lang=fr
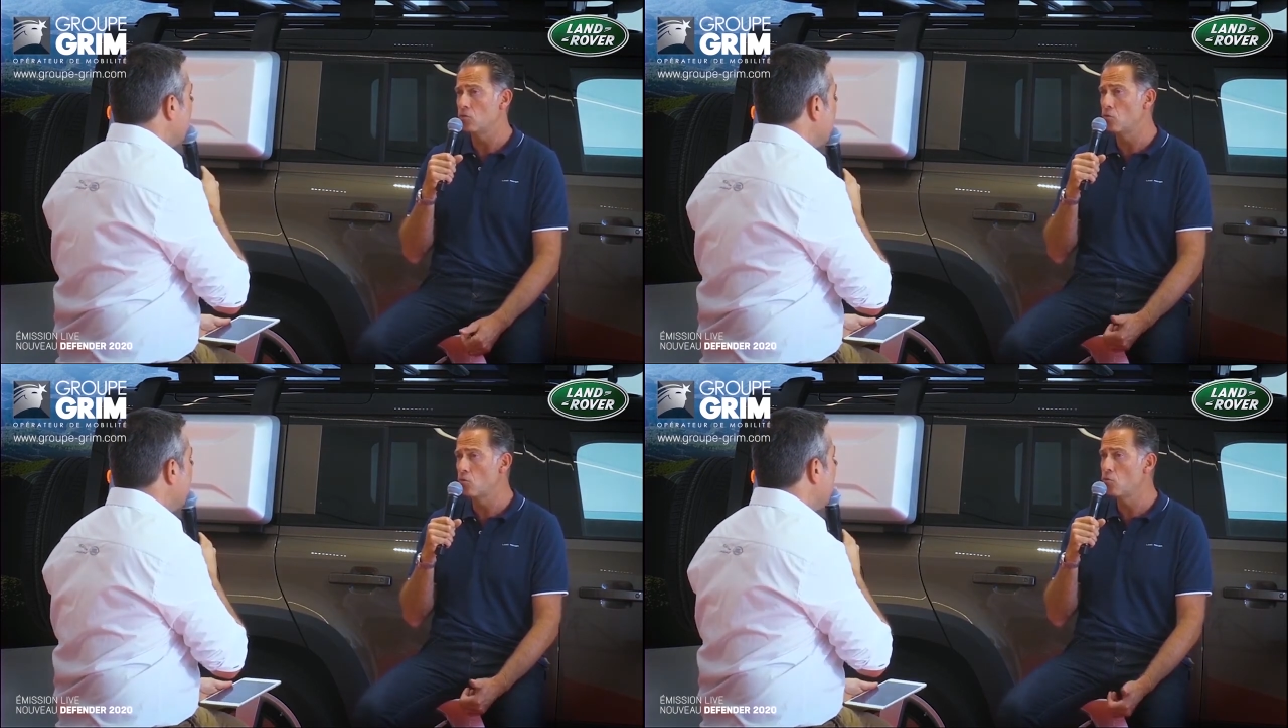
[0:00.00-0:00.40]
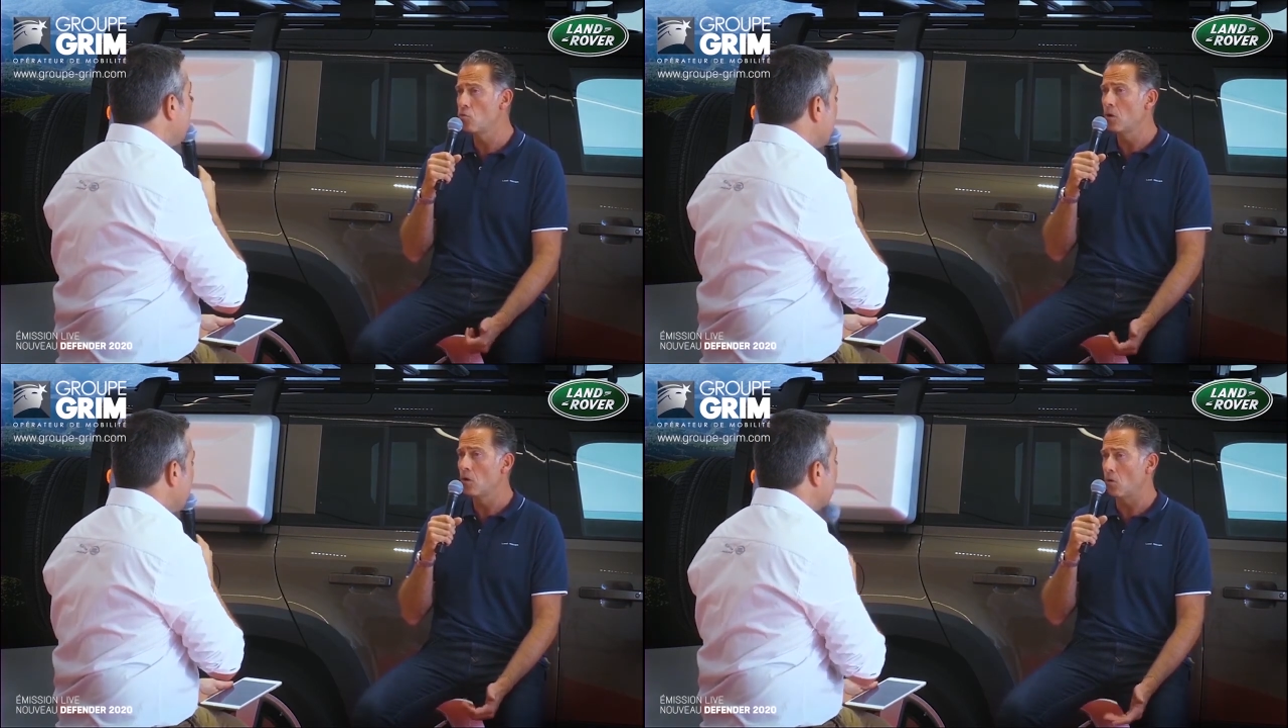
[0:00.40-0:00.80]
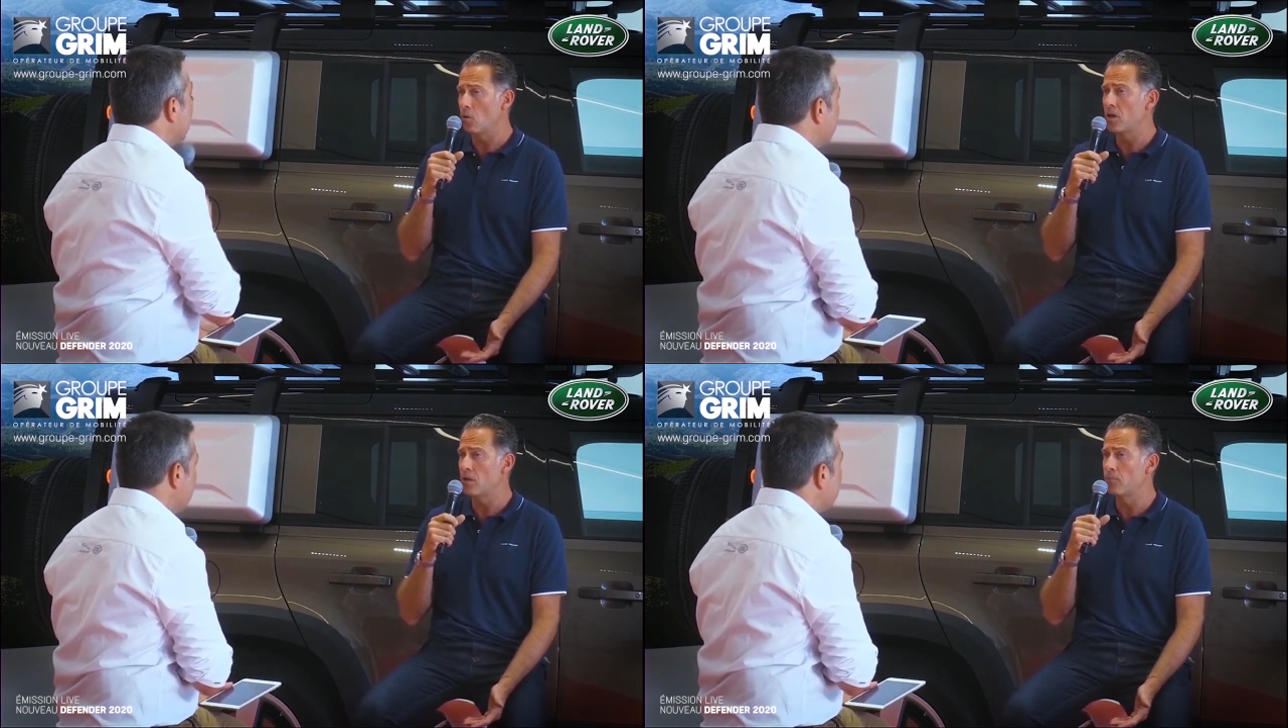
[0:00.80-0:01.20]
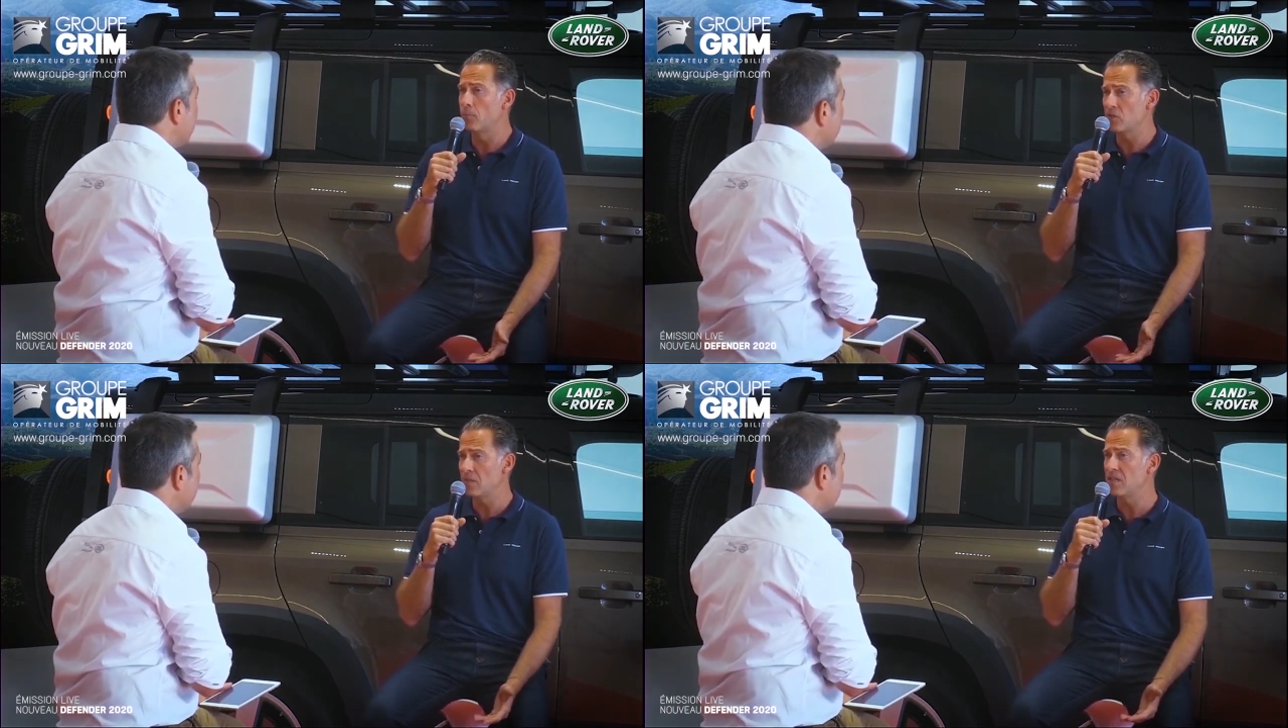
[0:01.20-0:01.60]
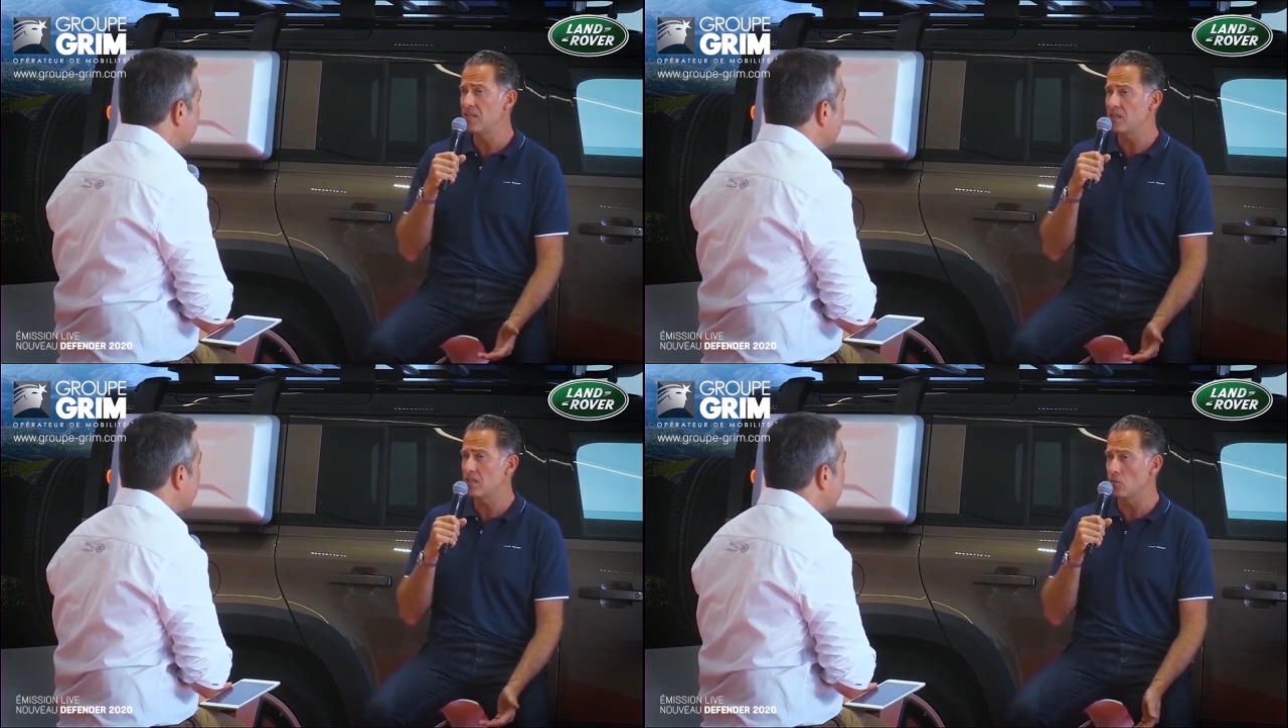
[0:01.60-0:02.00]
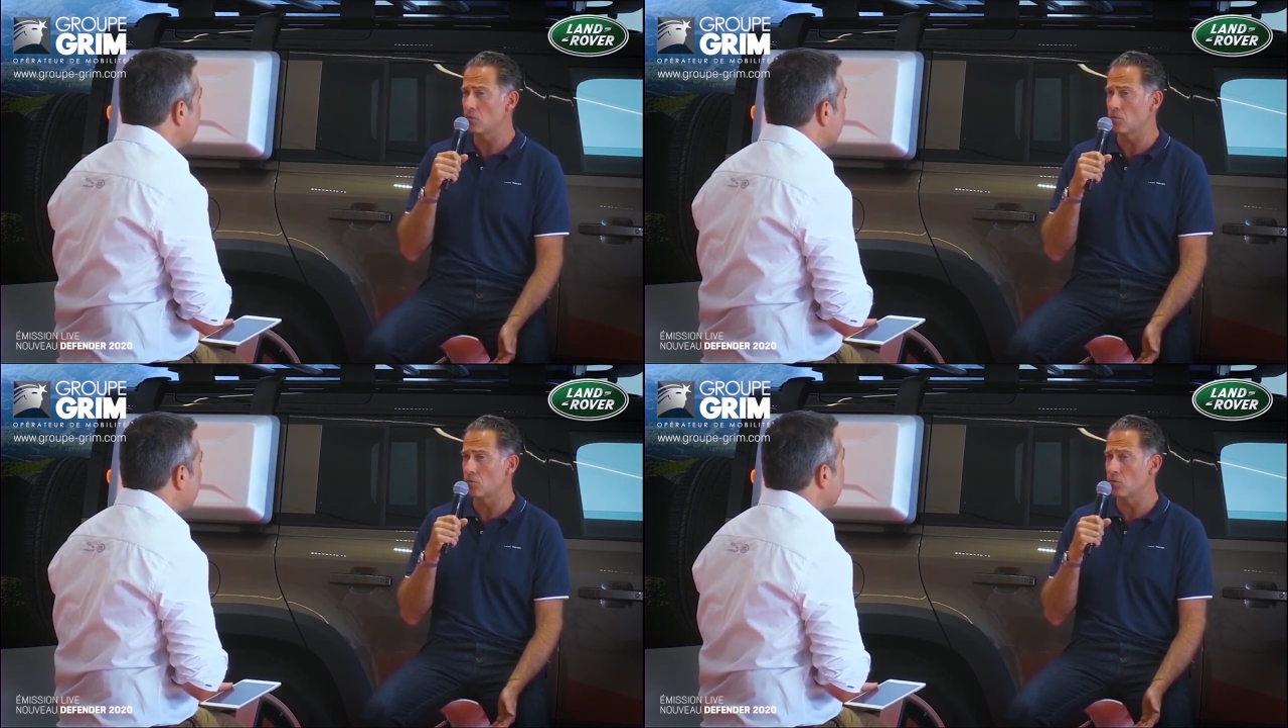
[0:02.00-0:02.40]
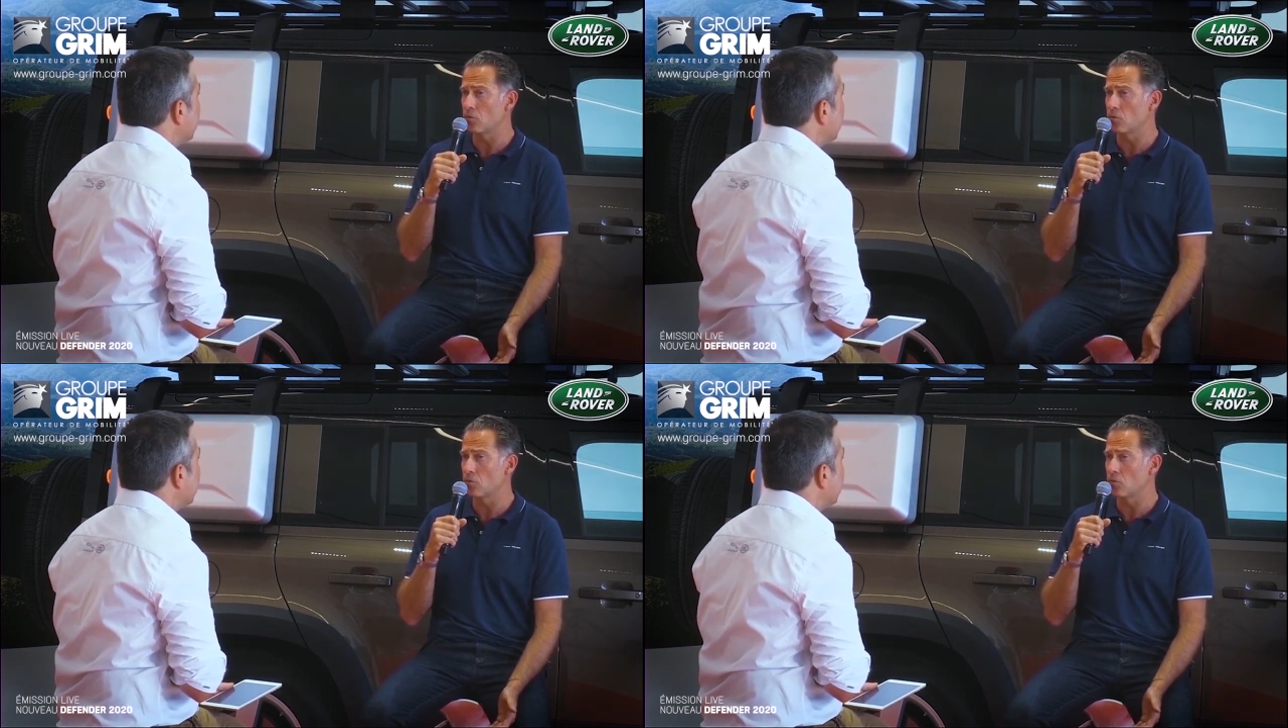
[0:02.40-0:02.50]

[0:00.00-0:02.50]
Du coup, on a une possibilité de,